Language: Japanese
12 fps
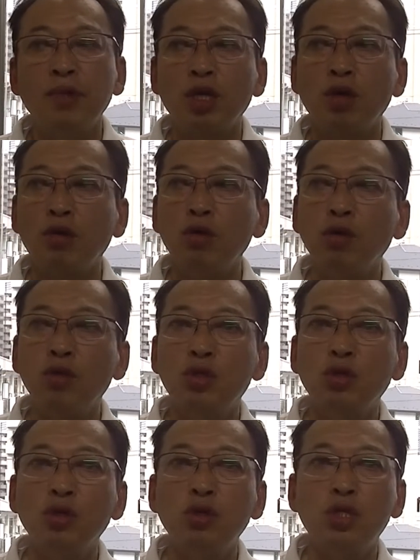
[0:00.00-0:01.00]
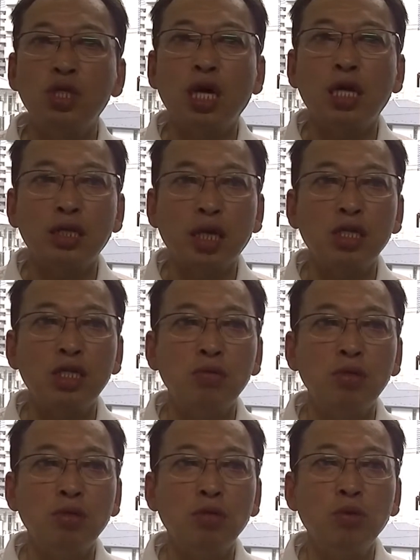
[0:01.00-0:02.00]
極力そういう時間帯自
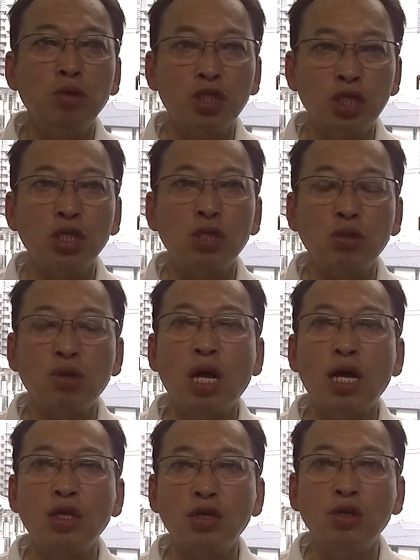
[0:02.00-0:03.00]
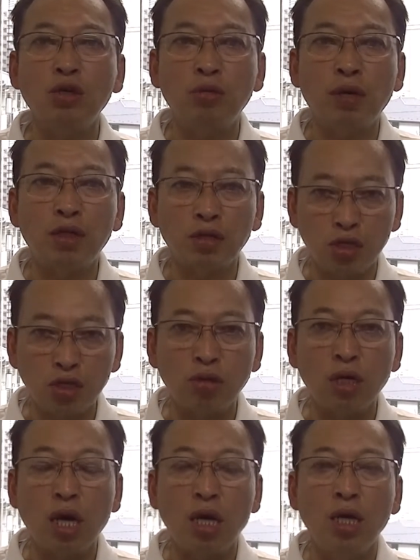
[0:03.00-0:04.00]
分の墓地の環境のもあるでしょう
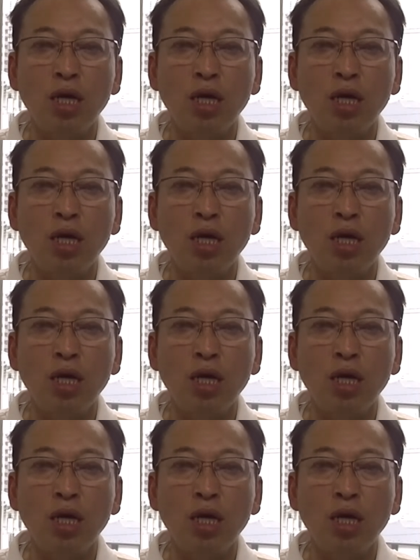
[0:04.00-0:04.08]
が、